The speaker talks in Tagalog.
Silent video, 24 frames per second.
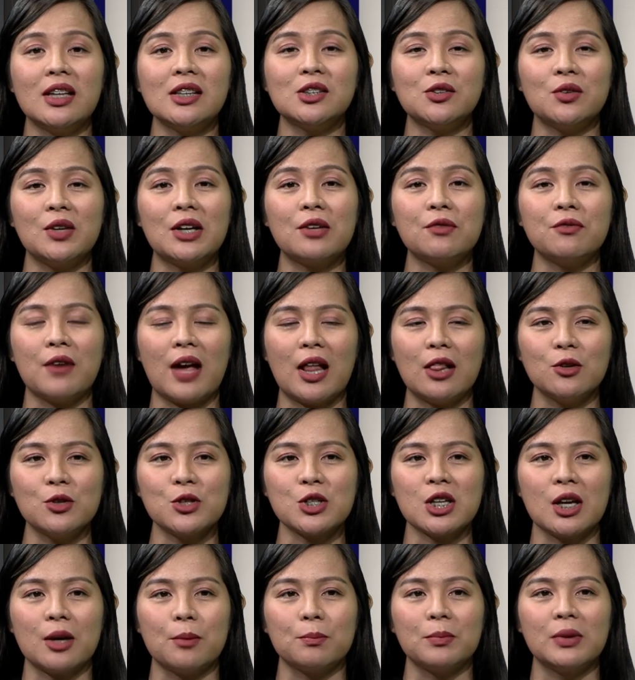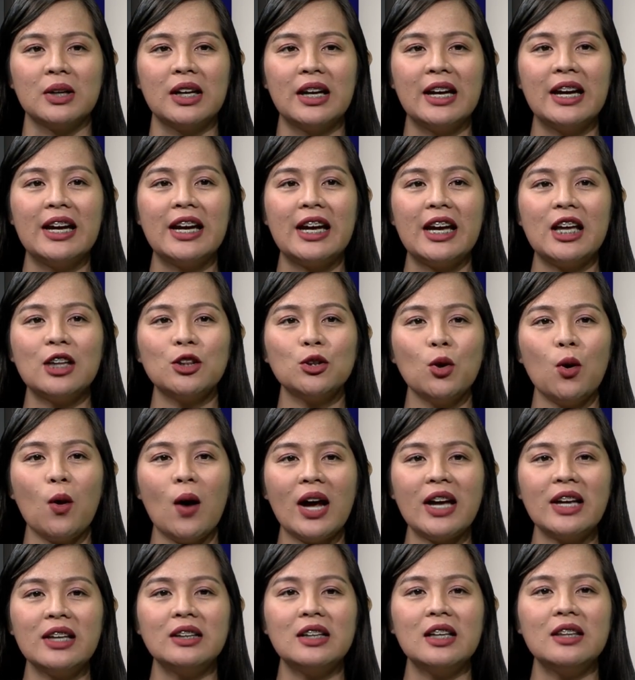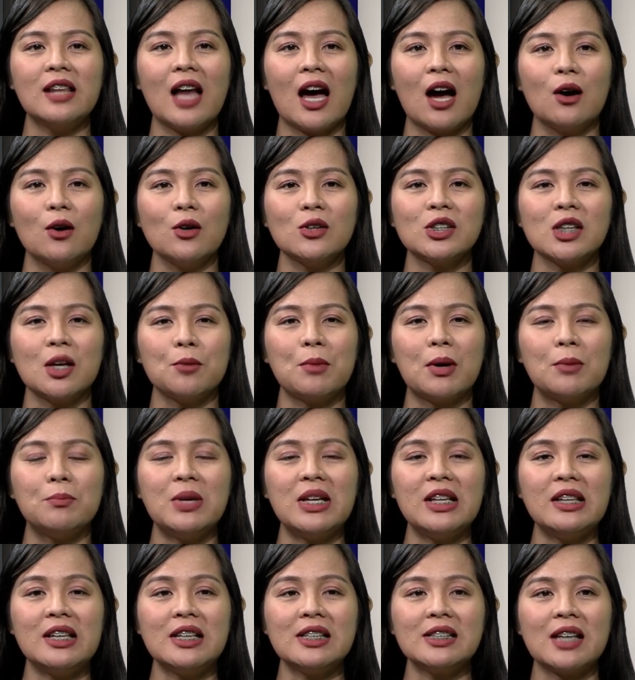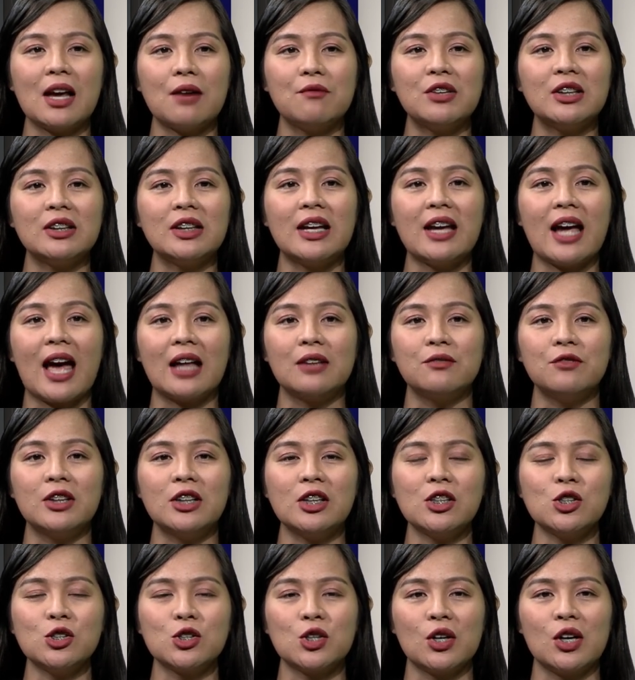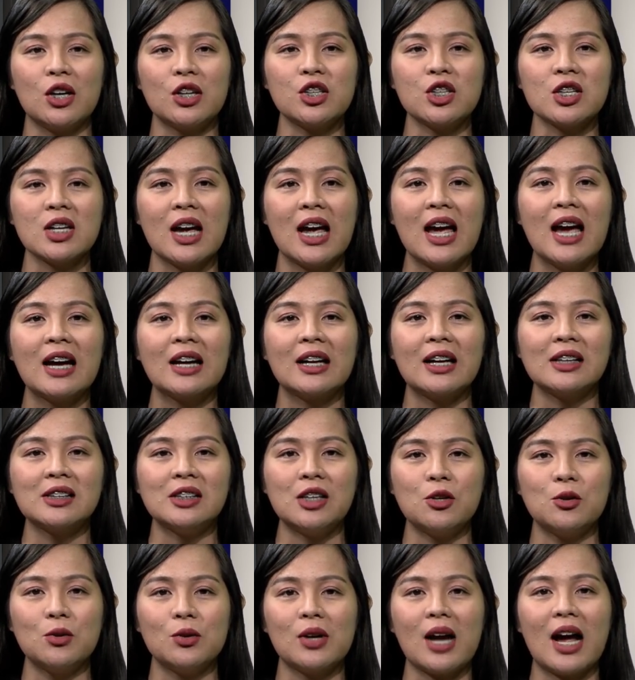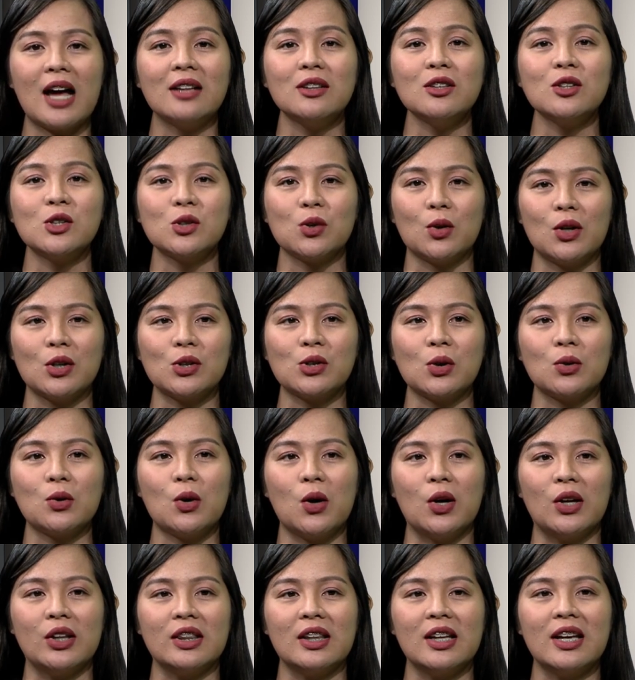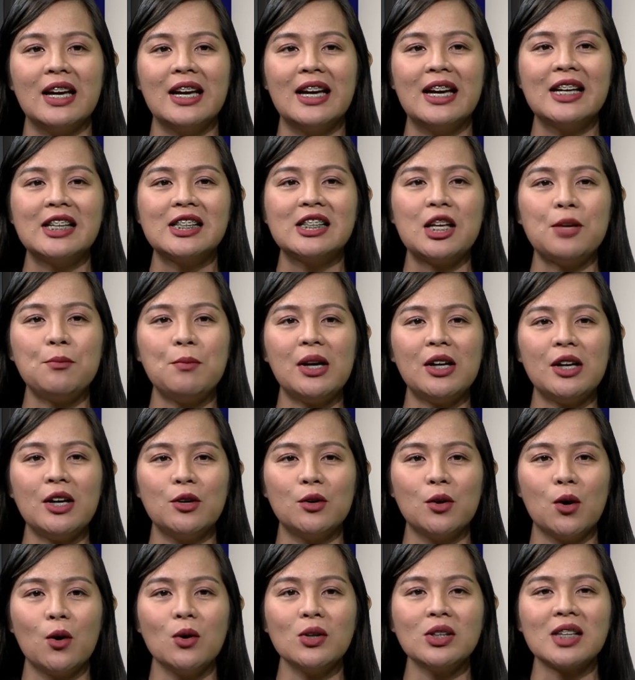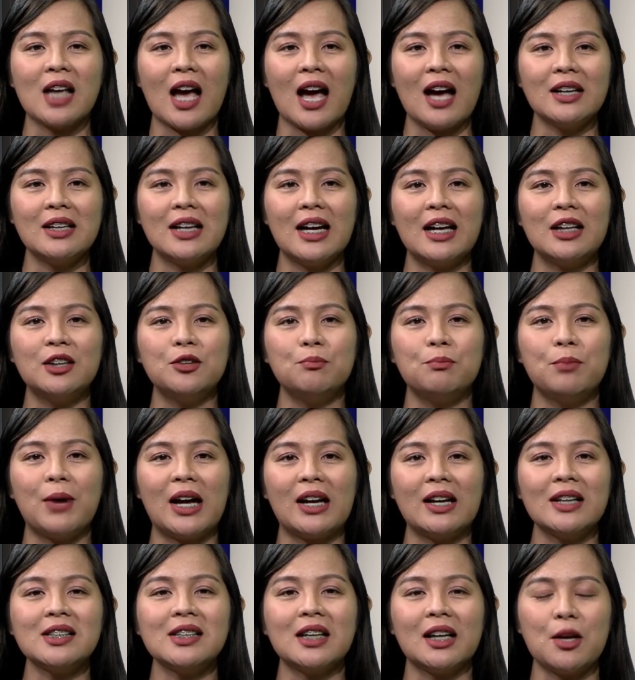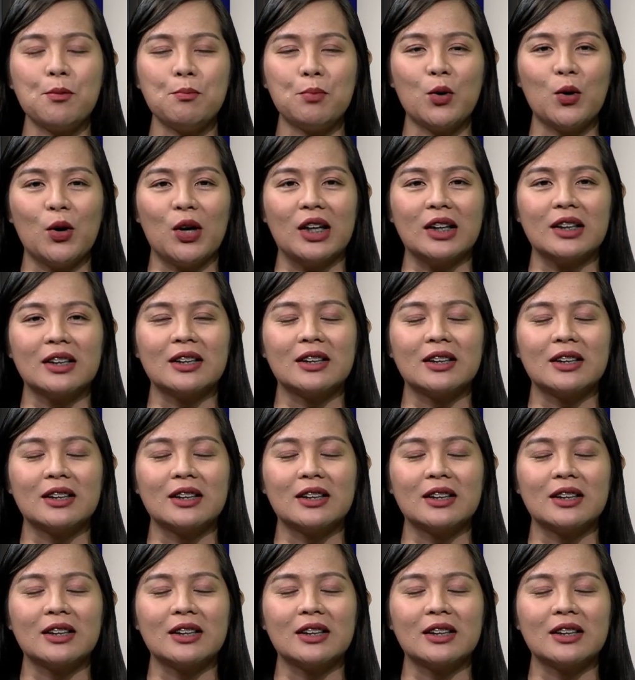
District Fellowship. Ito ay idinao sa Mabini Seventh-day Adventist Church, Kasiguran, Sorsogon. Si Marie Rose Hagad para sa report.